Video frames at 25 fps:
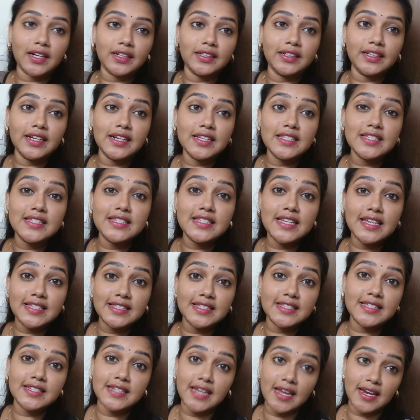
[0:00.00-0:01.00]
కరెక్ట్గా
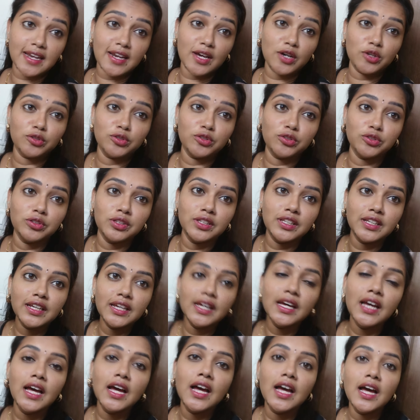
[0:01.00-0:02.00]
సిక్స్ టెన్ అవుతుంది
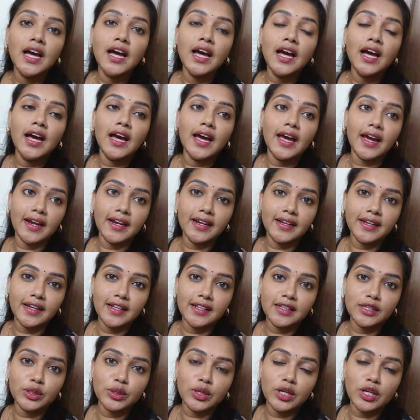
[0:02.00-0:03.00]
ఎక్కడికి
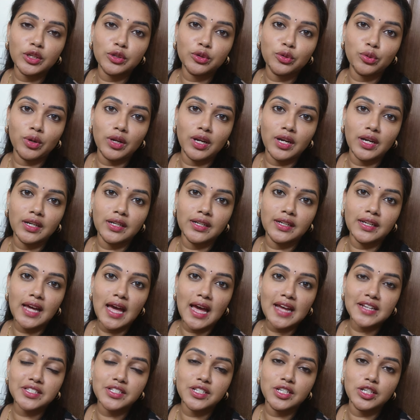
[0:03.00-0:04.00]
వెళ్తున్నాను అని అంటే
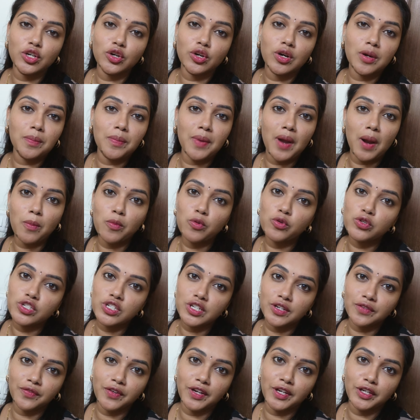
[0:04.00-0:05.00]
యాక్చువల్లీ ఒక
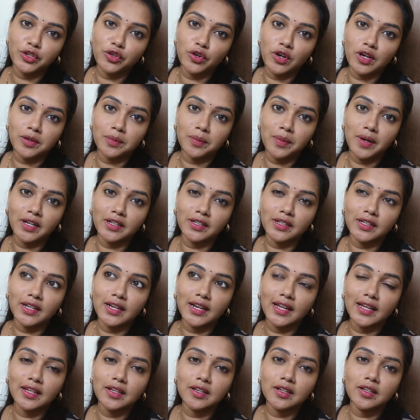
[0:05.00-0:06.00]
ప్రమోషన్ వీడియో అనమాట
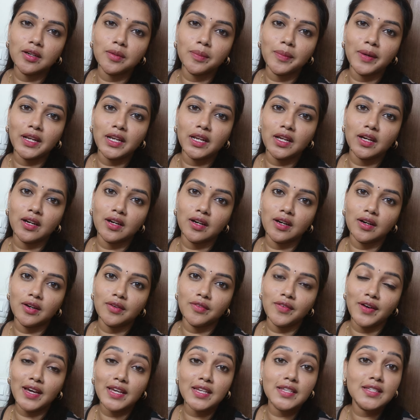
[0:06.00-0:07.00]
లైక్ మన
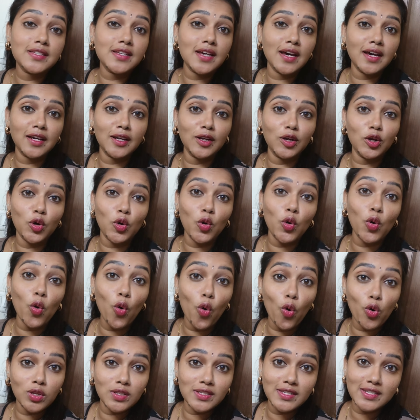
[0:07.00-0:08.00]
వైజాగ్లో
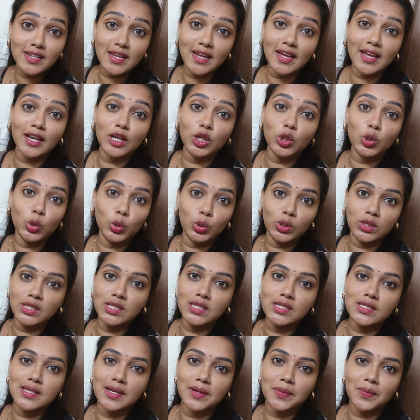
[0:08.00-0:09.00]
హోల్సేల్
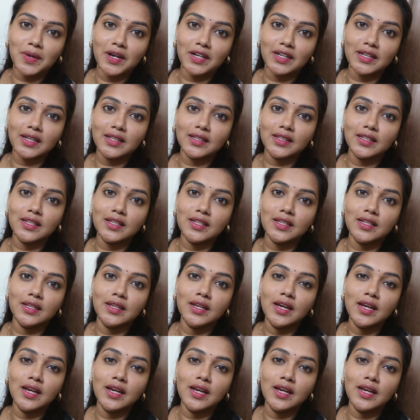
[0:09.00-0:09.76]
కుర్తీస్ అనమాట అది